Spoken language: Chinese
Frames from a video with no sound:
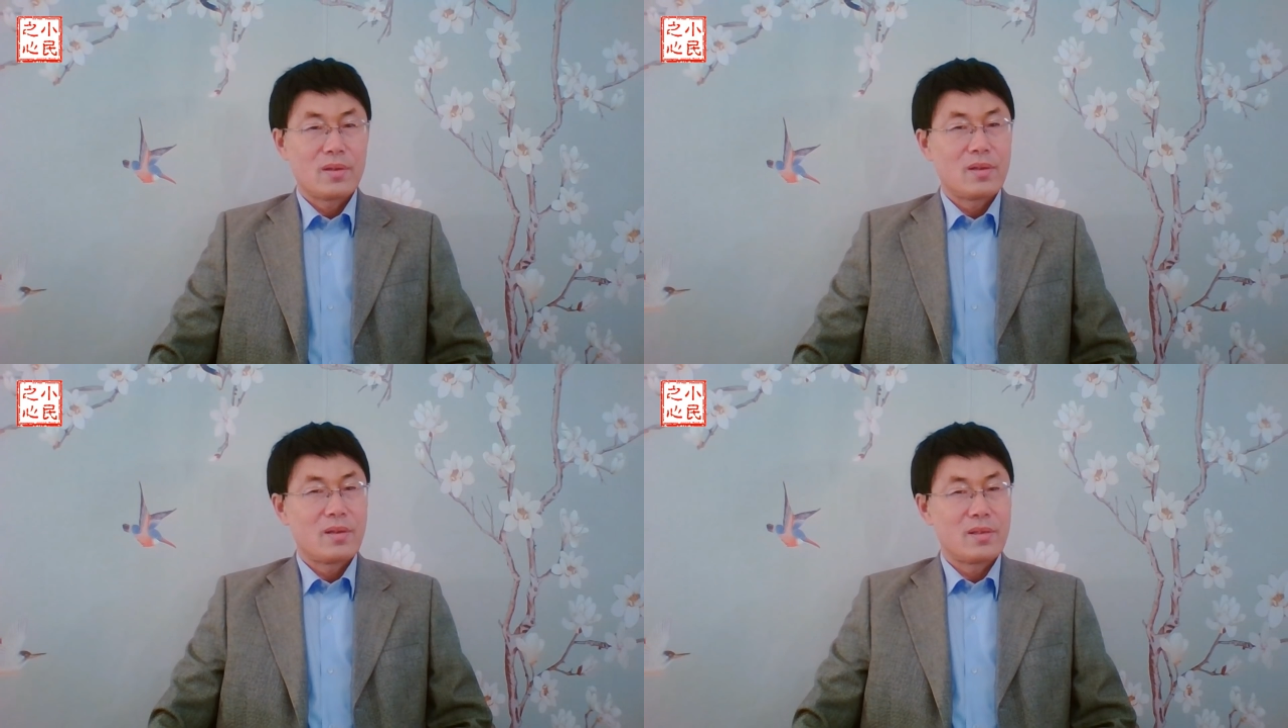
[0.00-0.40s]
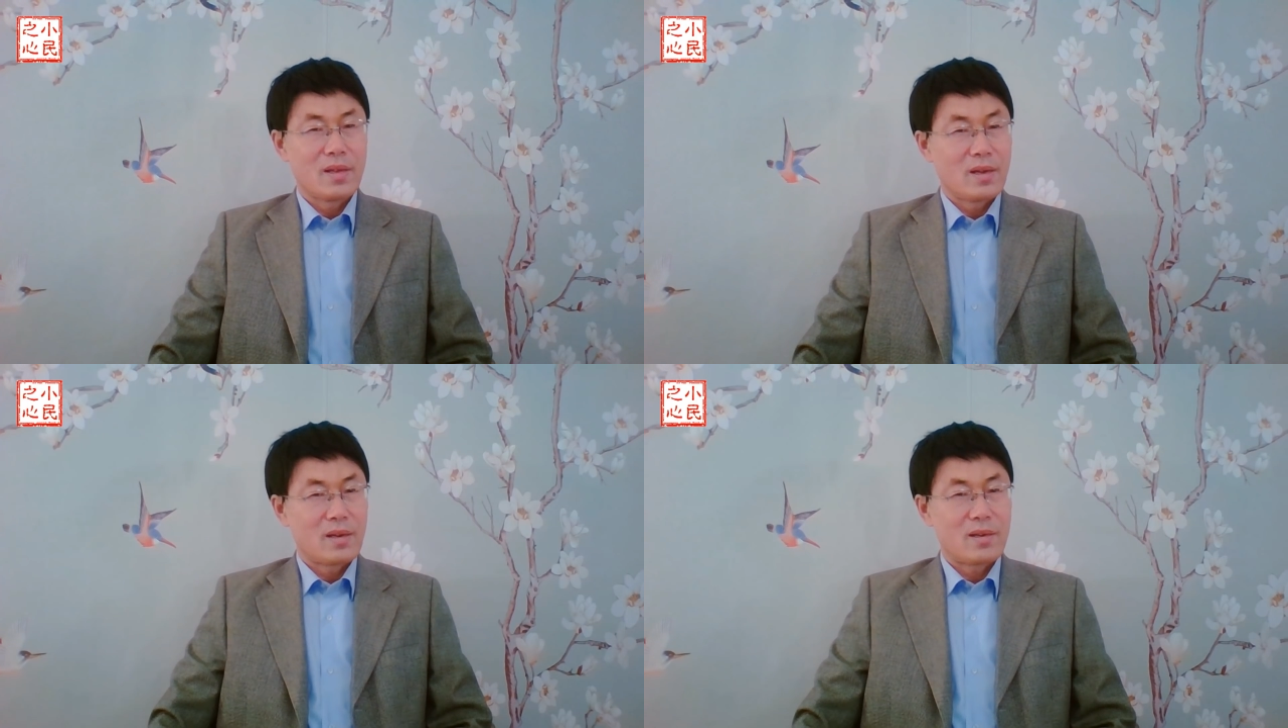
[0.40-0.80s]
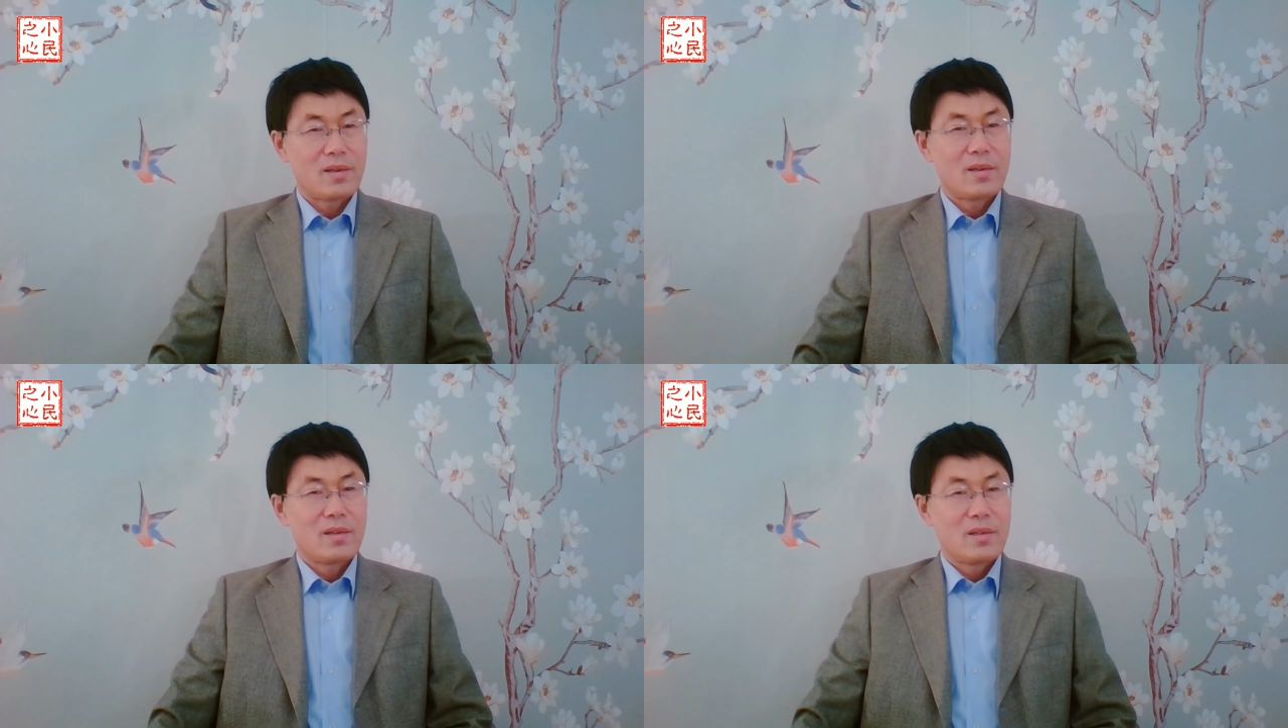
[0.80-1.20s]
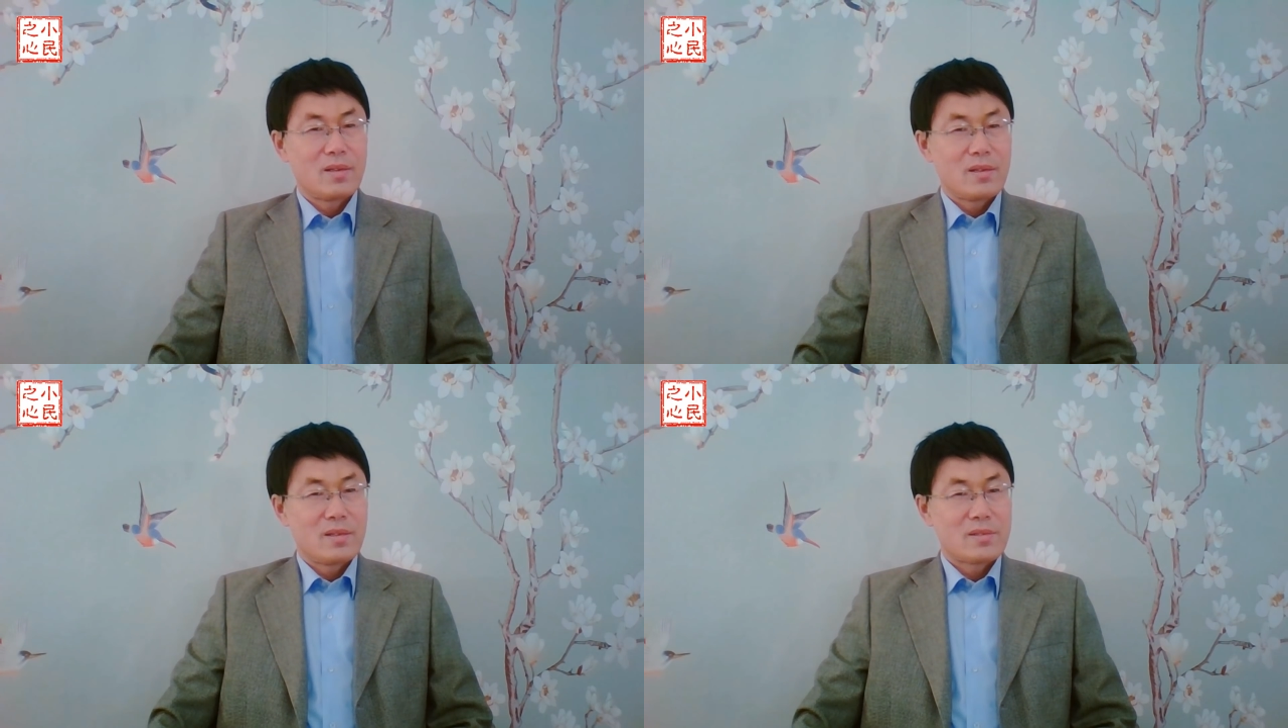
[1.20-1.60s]
然而，
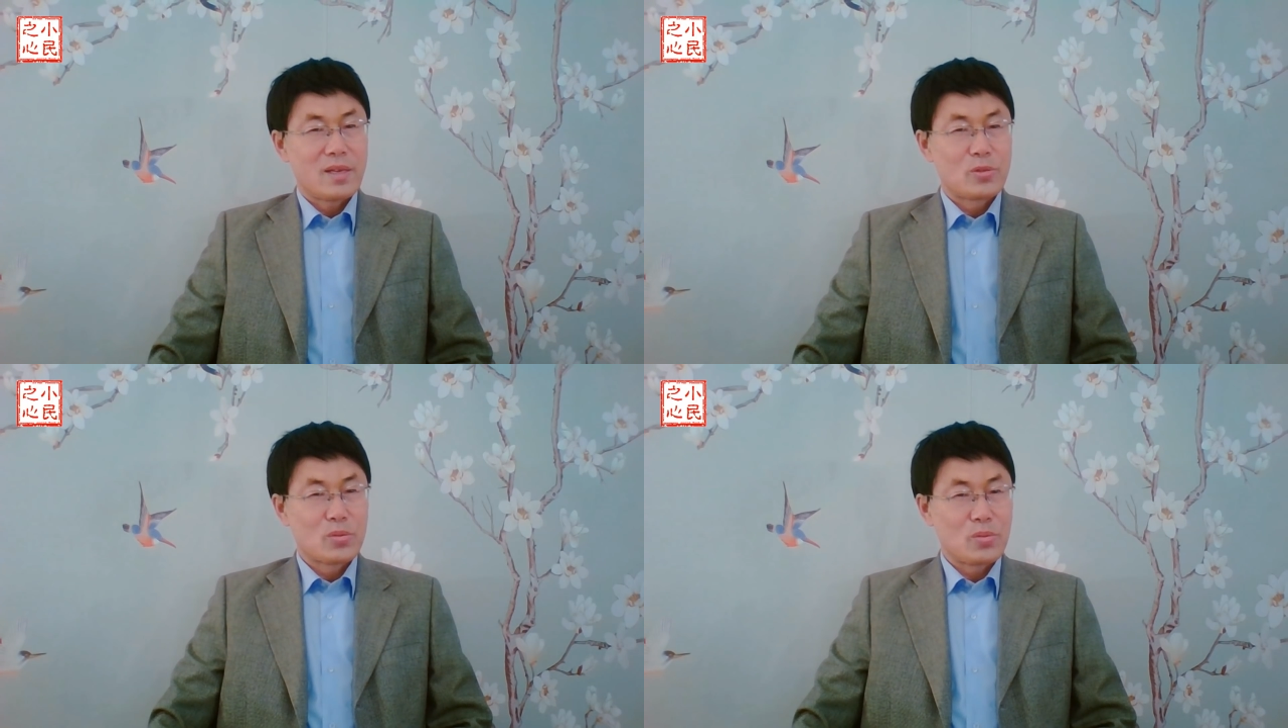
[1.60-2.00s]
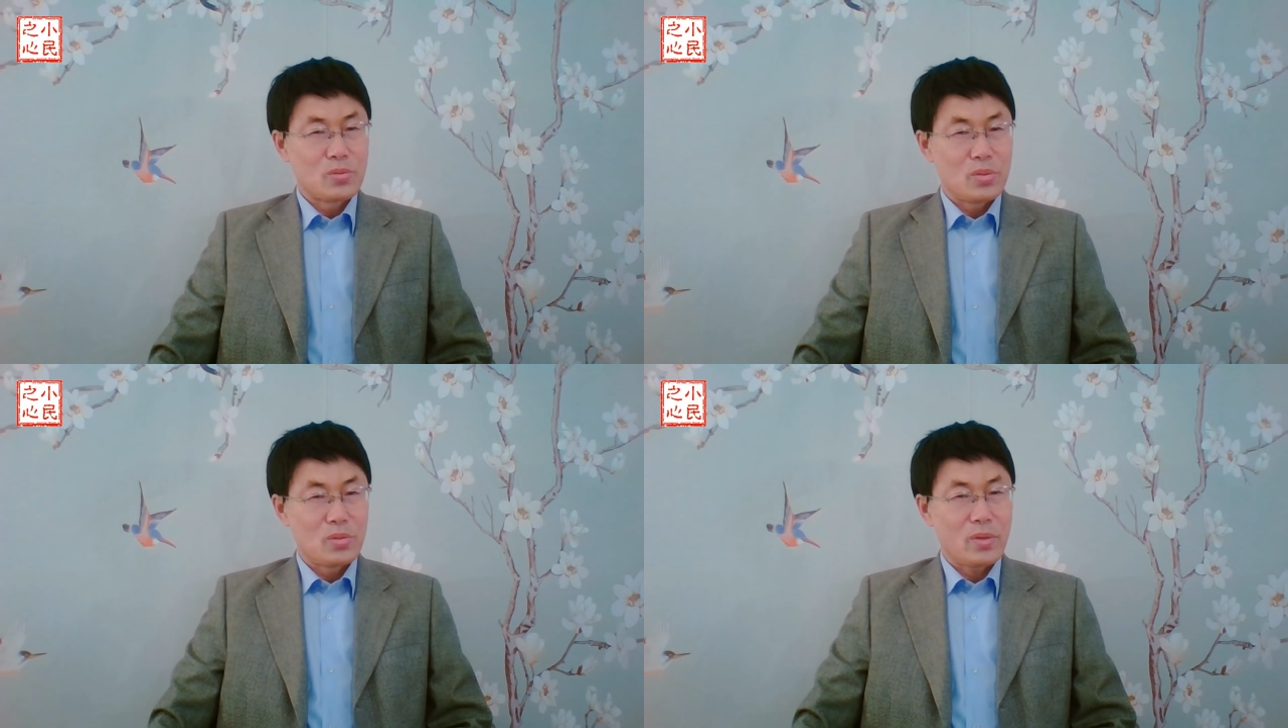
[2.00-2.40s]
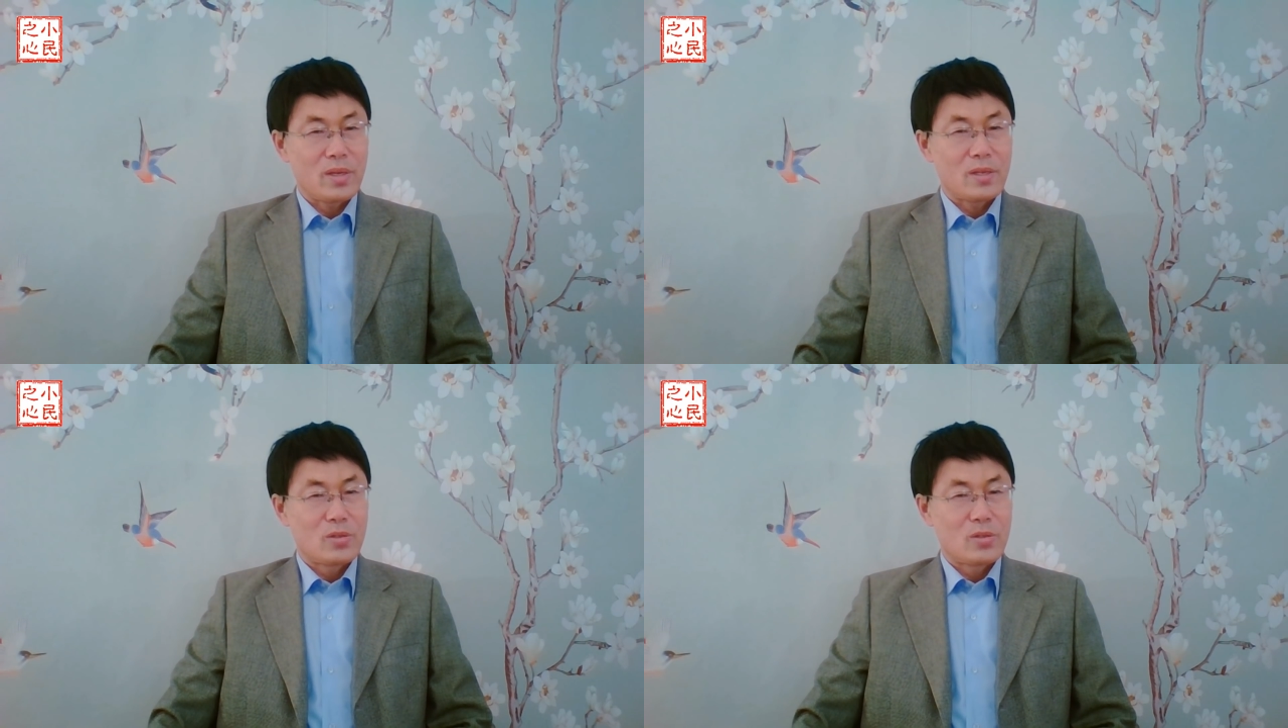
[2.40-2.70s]
在中共军队。